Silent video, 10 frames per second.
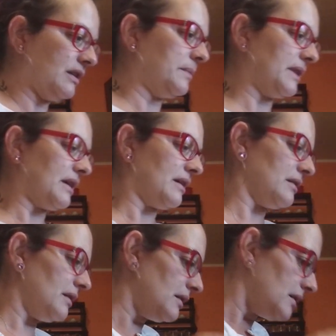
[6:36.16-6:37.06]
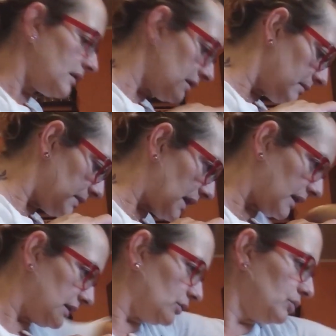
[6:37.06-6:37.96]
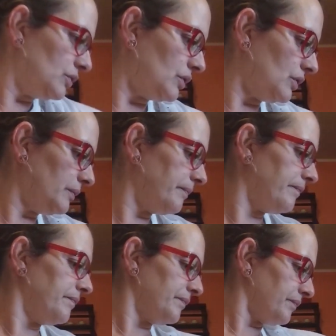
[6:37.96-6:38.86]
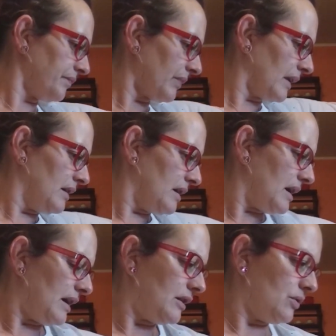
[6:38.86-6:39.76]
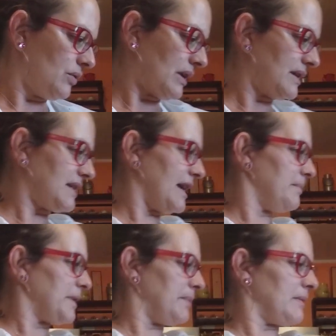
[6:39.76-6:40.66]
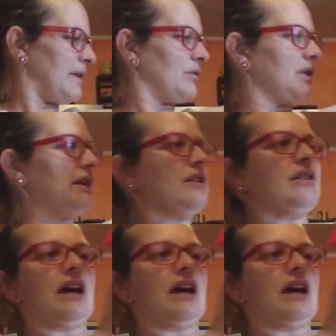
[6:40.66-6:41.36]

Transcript: perché mi cade tutto. Allora, sempre per Maurino,